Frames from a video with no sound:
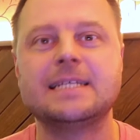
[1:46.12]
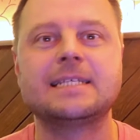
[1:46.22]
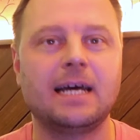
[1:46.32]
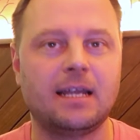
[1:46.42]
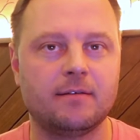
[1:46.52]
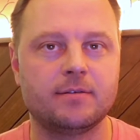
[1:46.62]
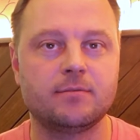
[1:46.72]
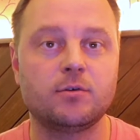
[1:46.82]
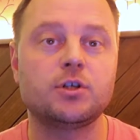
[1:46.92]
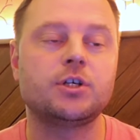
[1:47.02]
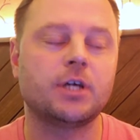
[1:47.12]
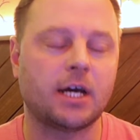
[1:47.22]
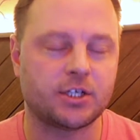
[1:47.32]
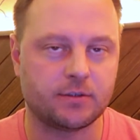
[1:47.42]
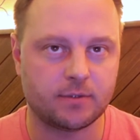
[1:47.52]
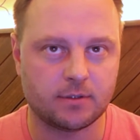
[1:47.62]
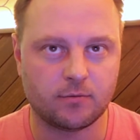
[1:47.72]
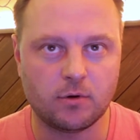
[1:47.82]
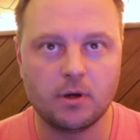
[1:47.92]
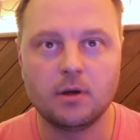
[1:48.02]
Скорее всего, чаще
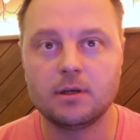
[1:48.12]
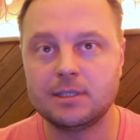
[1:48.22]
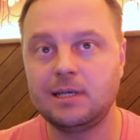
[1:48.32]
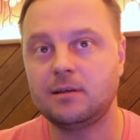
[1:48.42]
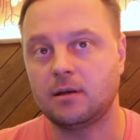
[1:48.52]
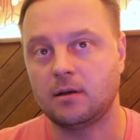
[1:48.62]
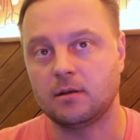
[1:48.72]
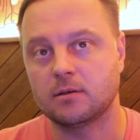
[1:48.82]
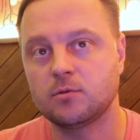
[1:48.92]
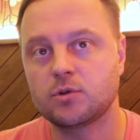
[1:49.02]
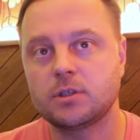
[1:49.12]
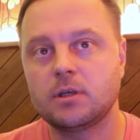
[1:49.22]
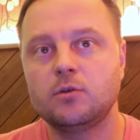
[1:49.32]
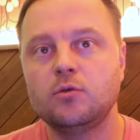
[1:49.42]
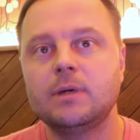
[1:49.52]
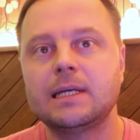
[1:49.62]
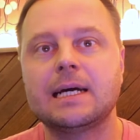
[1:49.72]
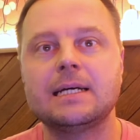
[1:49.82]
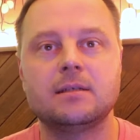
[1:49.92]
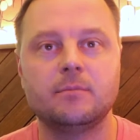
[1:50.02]
всего зритель или слушатель думает
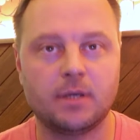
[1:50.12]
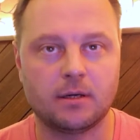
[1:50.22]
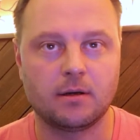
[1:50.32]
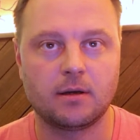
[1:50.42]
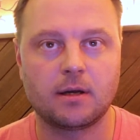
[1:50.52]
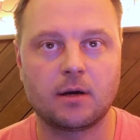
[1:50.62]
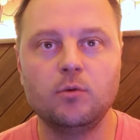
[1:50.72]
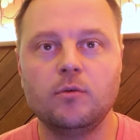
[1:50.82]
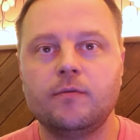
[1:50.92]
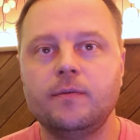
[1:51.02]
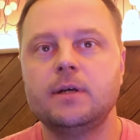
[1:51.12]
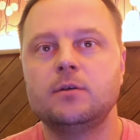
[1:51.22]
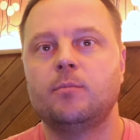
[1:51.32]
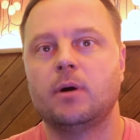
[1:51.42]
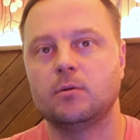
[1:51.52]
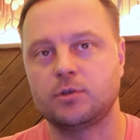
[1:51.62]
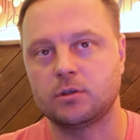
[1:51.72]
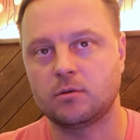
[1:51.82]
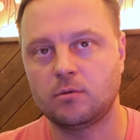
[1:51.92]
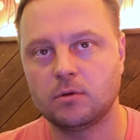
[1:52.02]
о себе, какую выгоду получит
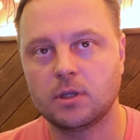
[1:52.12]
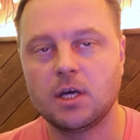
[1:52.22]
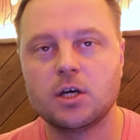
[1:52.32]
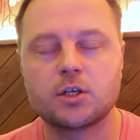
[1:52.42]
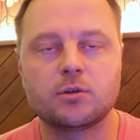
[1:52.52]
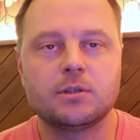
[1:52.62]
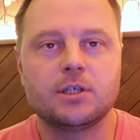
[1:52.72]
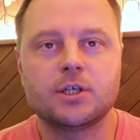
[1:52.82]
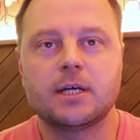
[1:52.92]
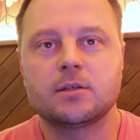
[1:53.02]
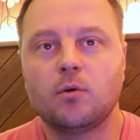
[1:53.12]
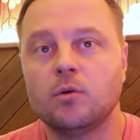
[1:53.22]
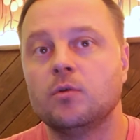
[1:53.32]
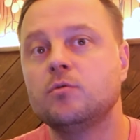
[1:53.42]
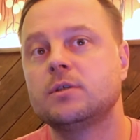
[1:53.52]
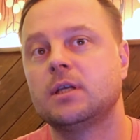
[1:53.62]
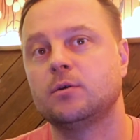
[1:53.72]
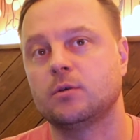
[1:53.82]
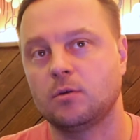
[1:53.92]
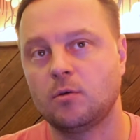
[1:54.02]
он, что сейчас он
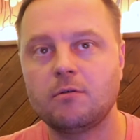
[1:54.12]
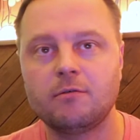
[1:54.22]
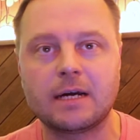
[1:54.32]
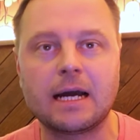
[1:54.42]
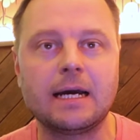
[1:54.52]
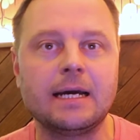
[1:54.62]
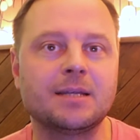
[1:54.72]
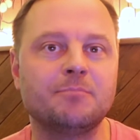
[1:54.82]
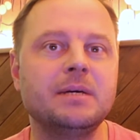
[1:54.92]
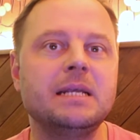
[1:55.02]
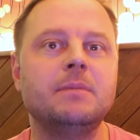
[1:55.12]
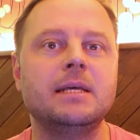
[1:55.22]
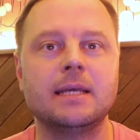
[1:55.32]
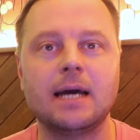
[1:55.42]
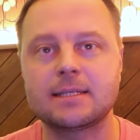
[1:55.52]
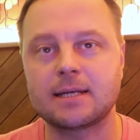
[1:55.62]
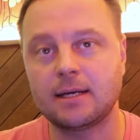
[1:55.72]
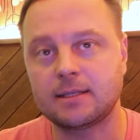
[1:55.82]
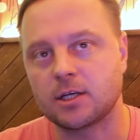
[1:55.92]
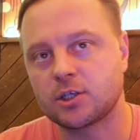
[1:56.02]
узнает нового, как это применять, как
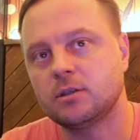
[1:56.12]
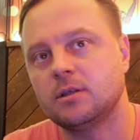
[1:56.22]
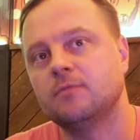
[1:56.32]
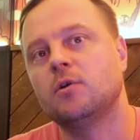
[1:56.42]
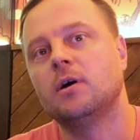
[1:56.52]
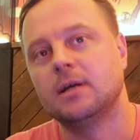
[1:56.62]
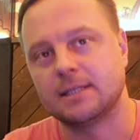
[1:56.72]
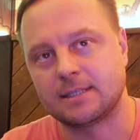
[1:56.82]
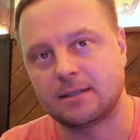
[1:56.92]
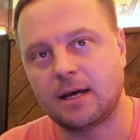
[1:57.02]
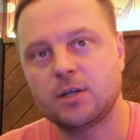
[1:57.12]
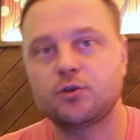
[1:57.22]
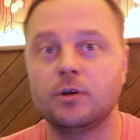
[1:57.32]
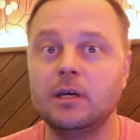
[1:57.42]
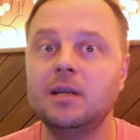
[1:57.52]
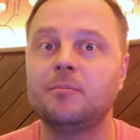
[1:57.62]
это решит его задачу или